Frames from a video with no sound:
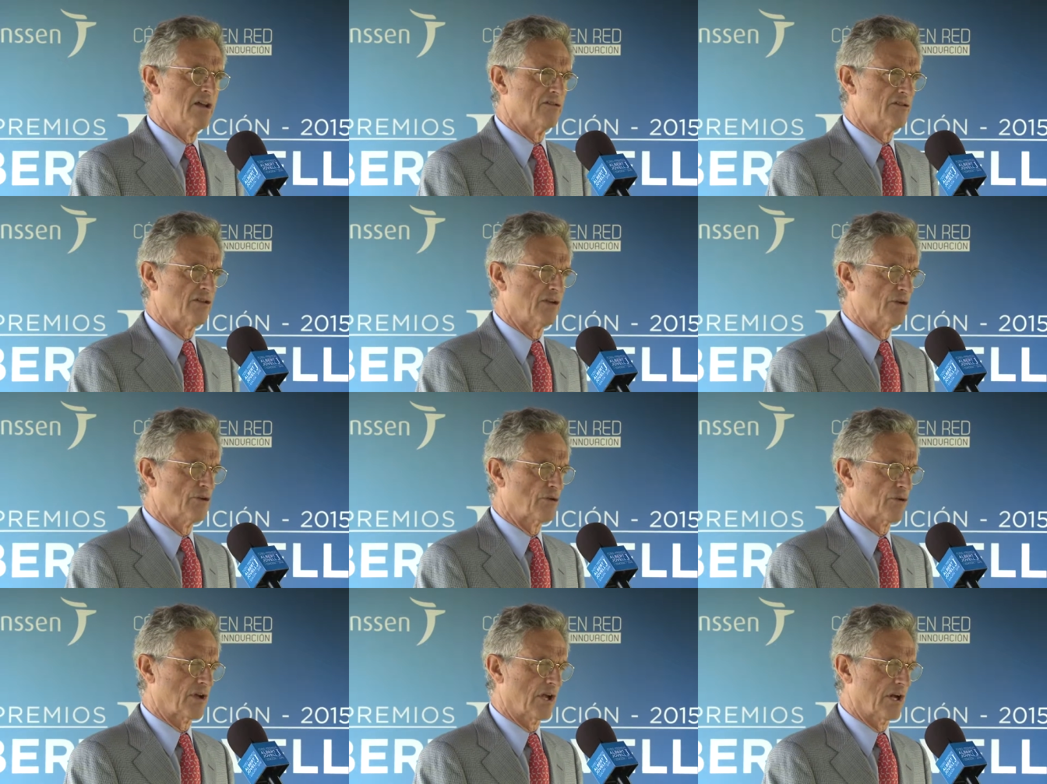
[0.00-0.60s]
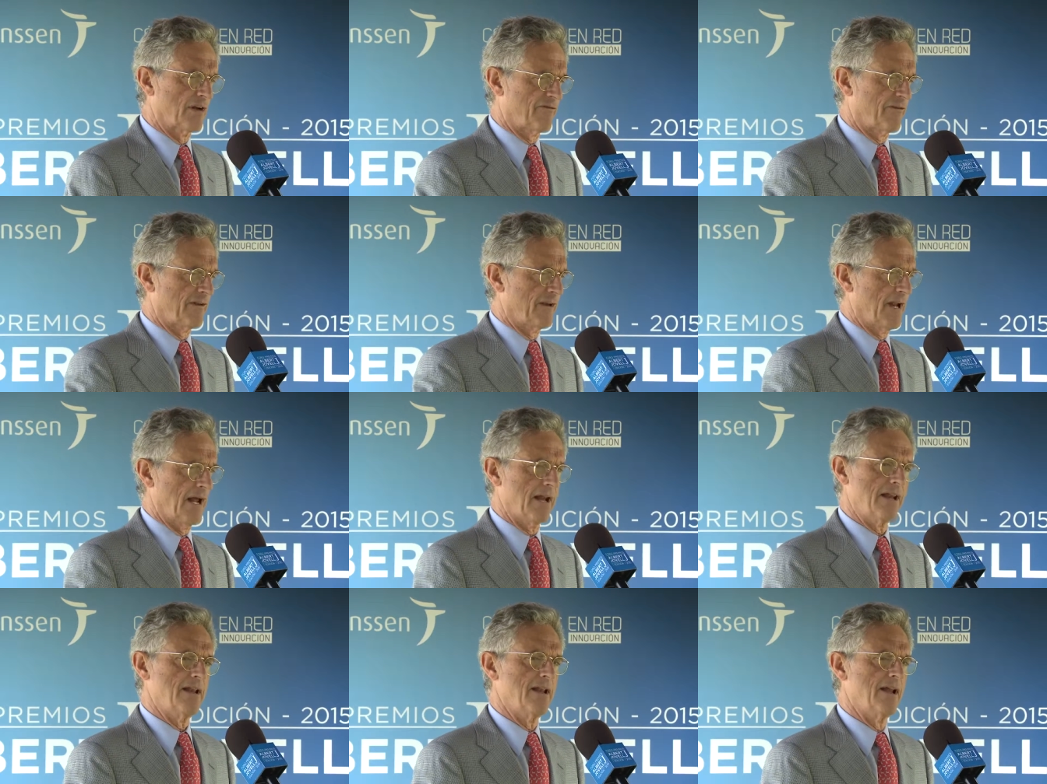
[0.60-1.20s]
sino que al
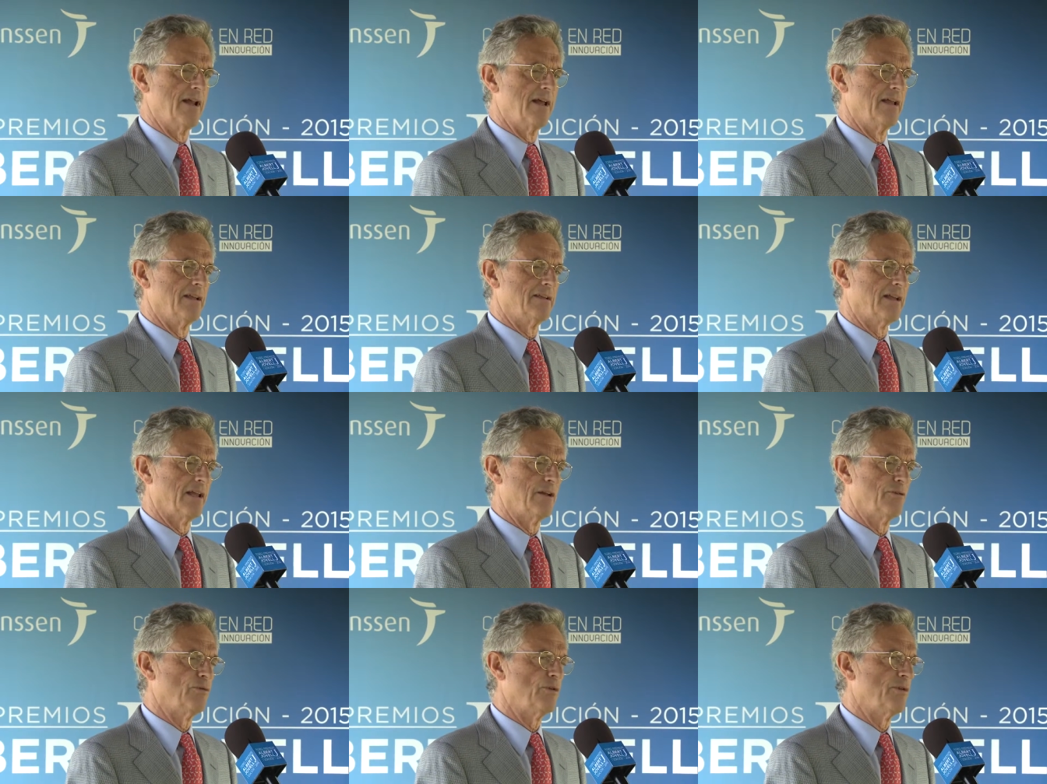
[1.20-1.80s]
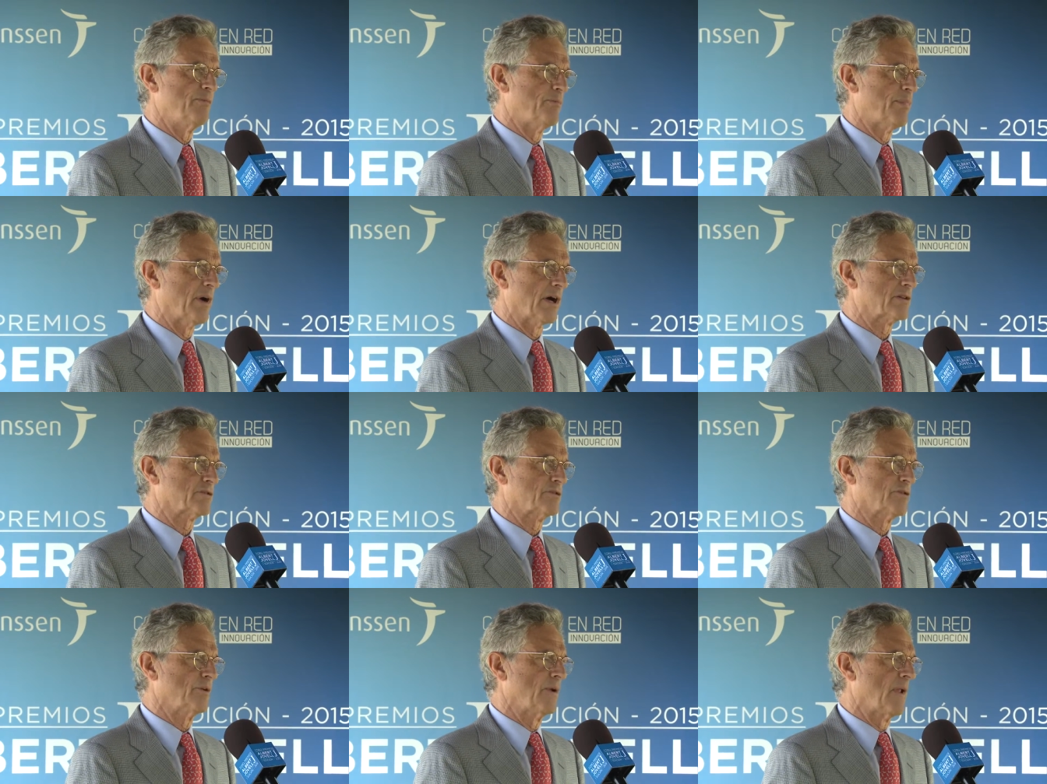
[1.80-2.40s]
final tiene un
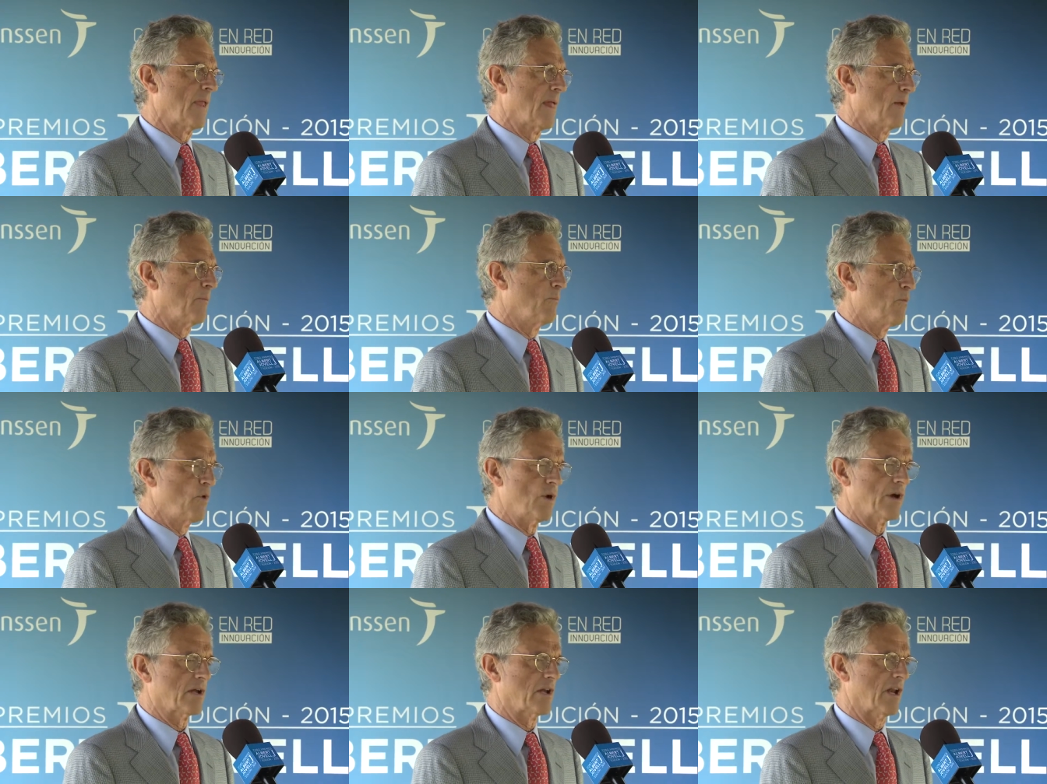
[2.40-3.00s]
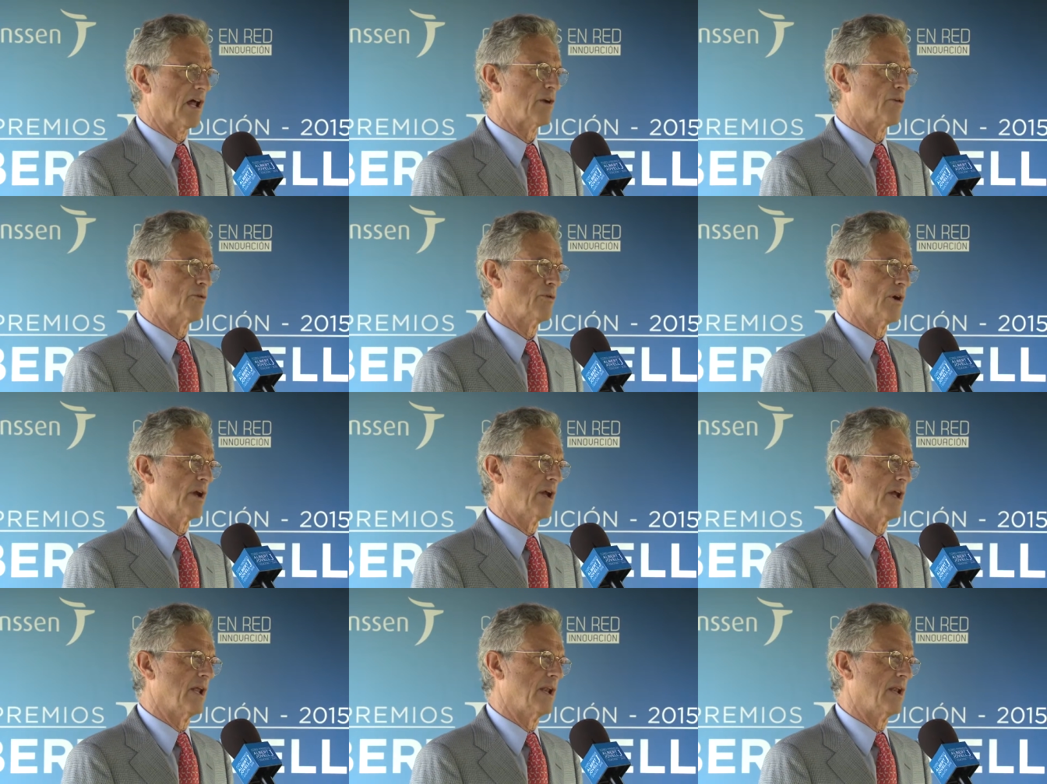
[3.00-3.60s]
impacto muy claro
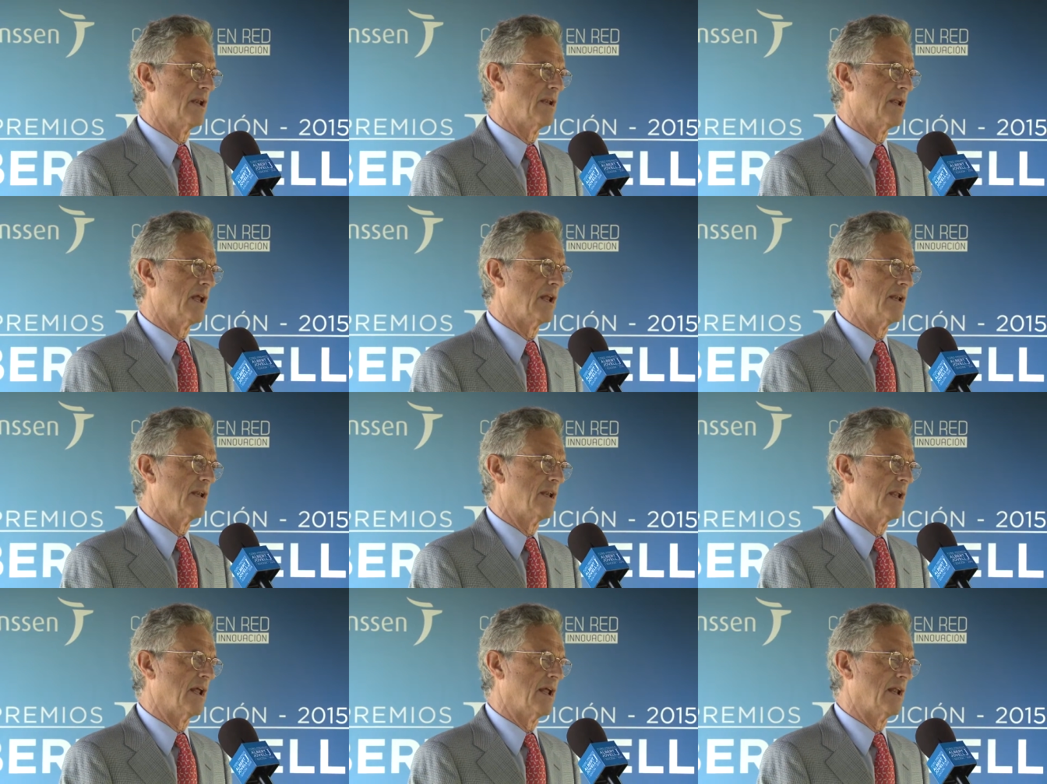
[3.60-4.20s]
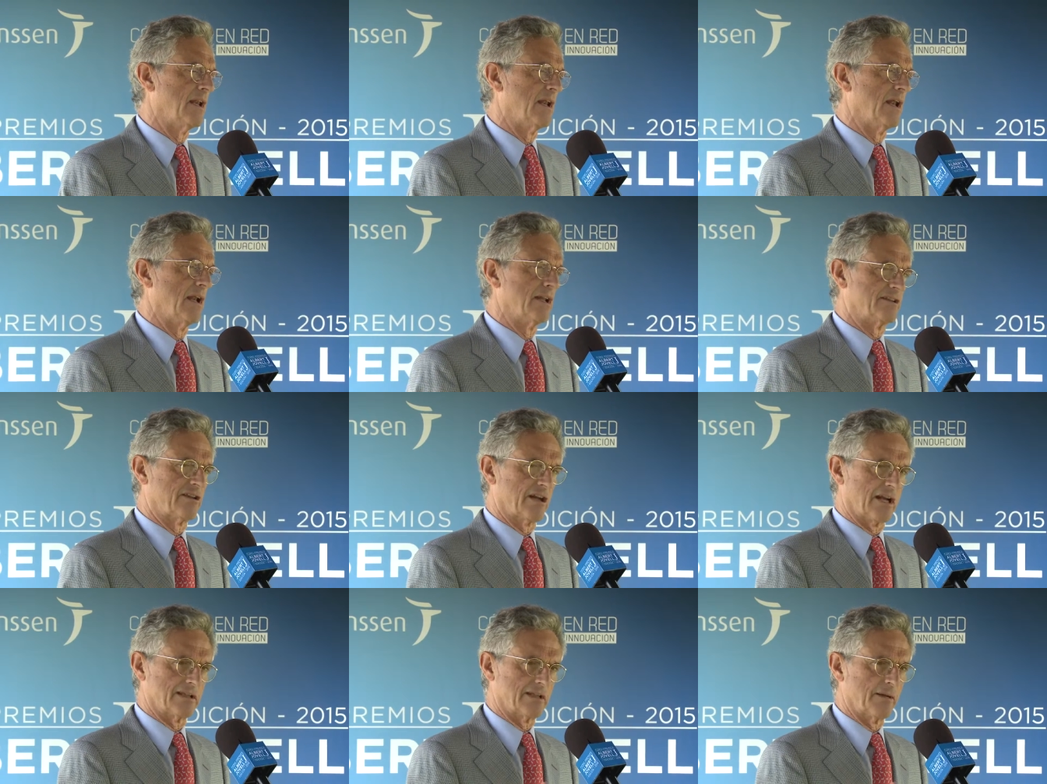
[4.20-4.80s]
en, el
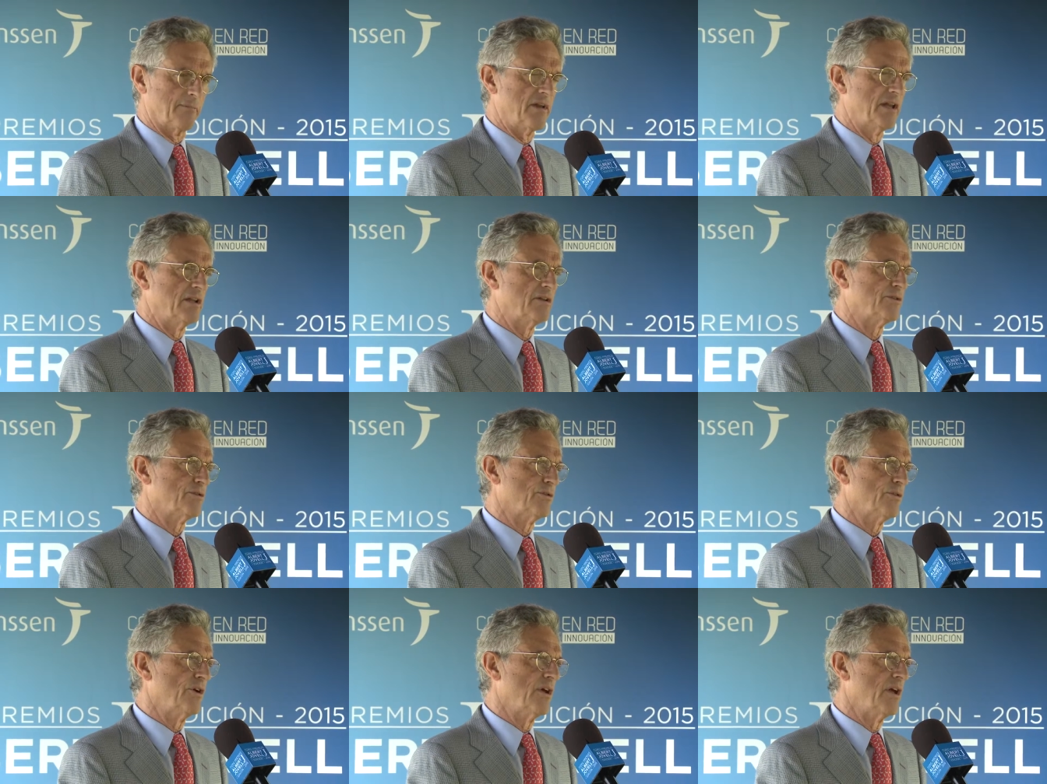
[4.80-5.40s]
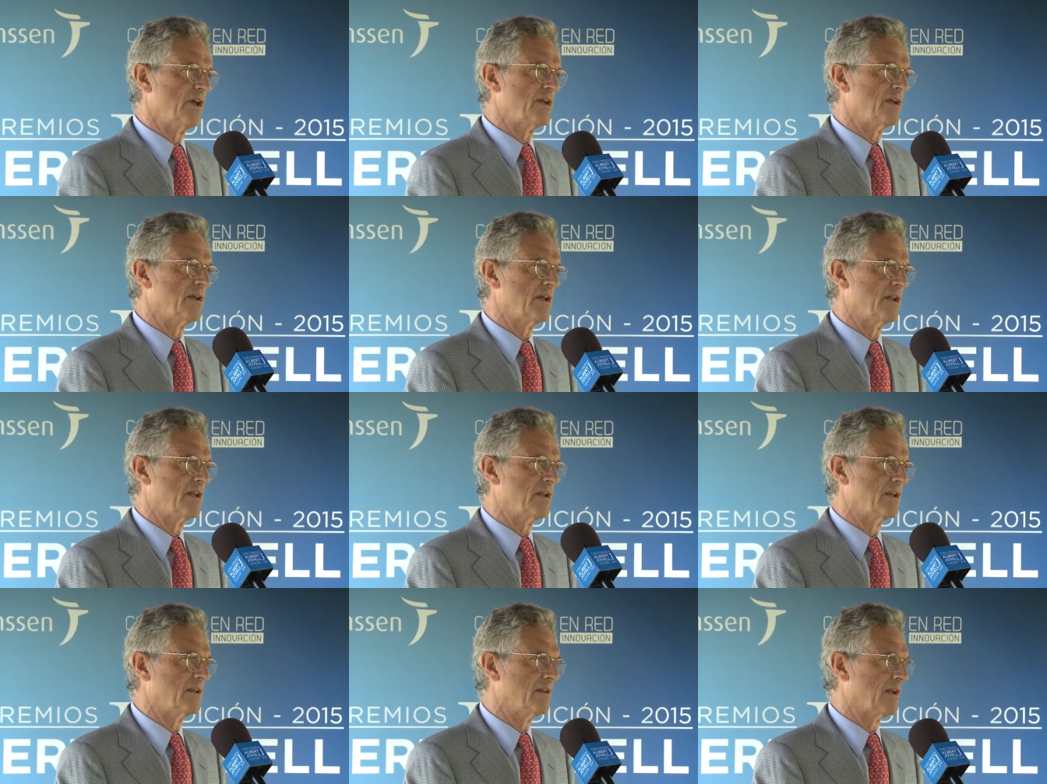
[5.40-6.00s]
tratamiento y
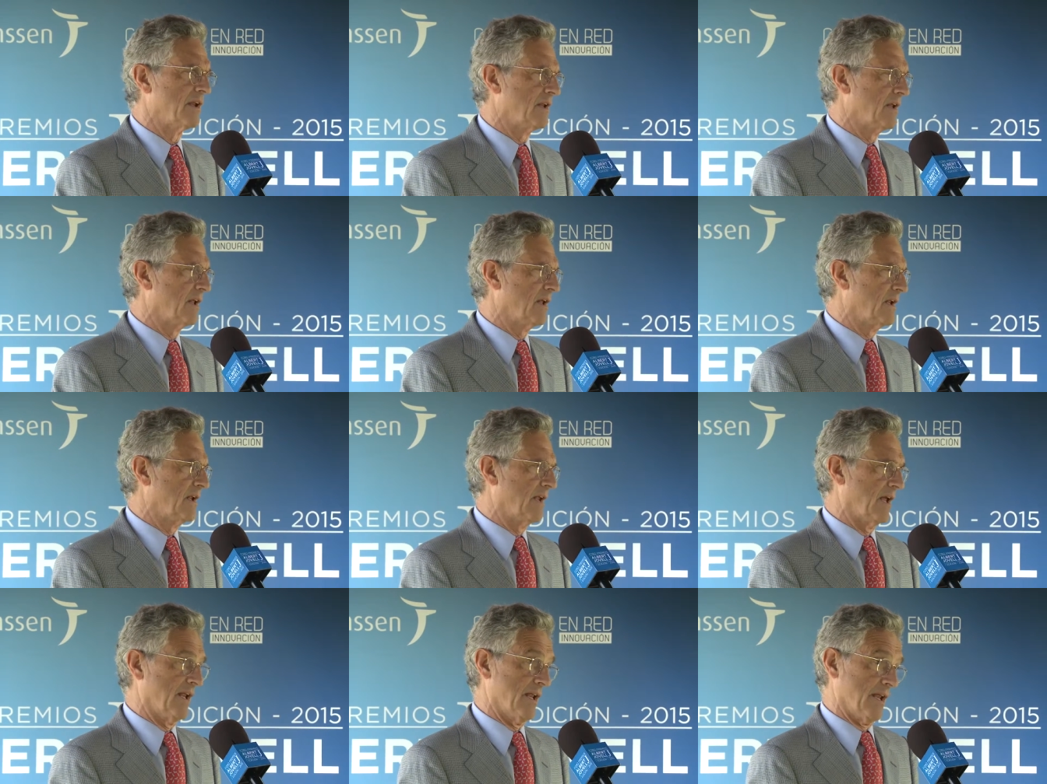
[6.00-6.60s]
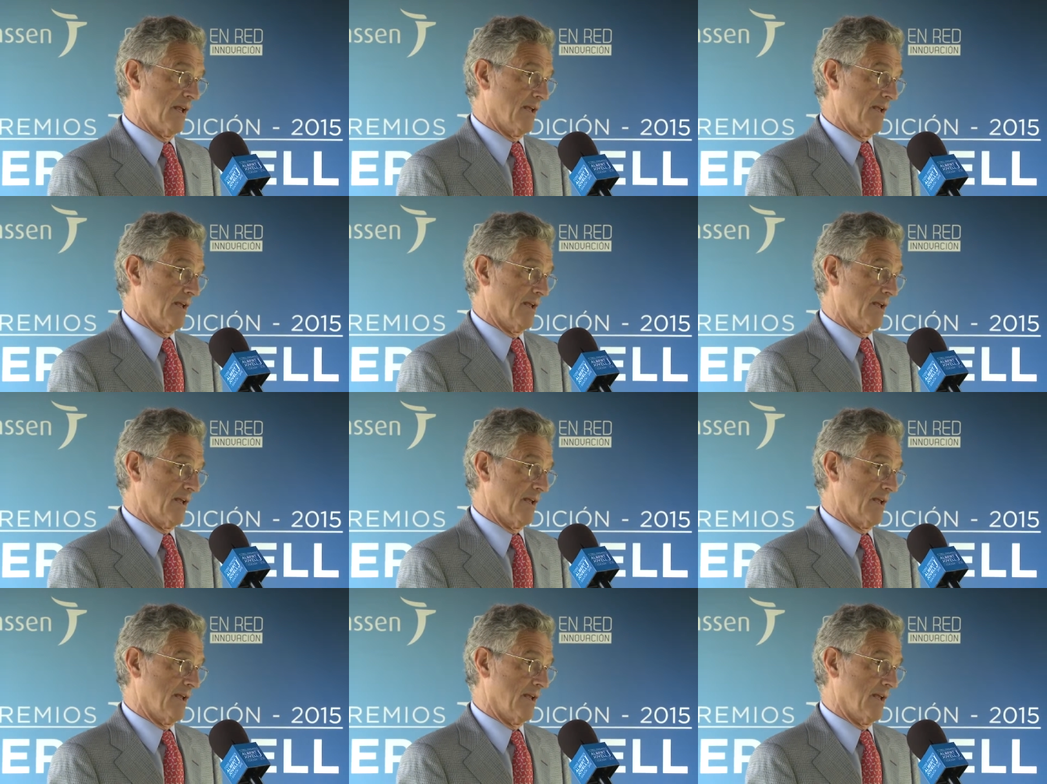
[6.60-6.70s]
en el,